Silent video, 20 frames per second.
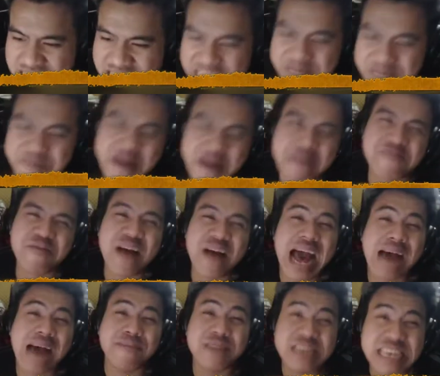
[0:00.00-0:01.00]
thịt mẹ
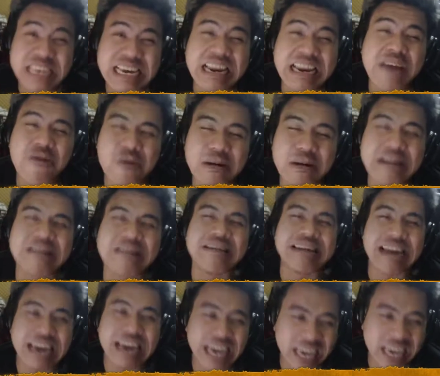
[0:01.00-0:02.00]
phàm ở trên cái cuộc
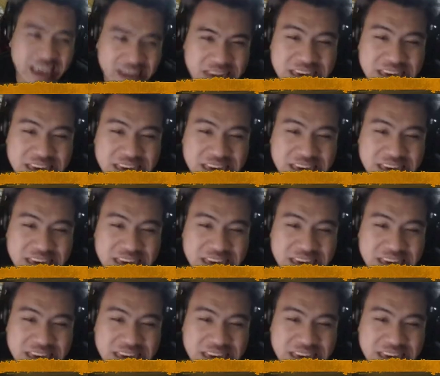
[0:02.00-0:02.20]
đời đấy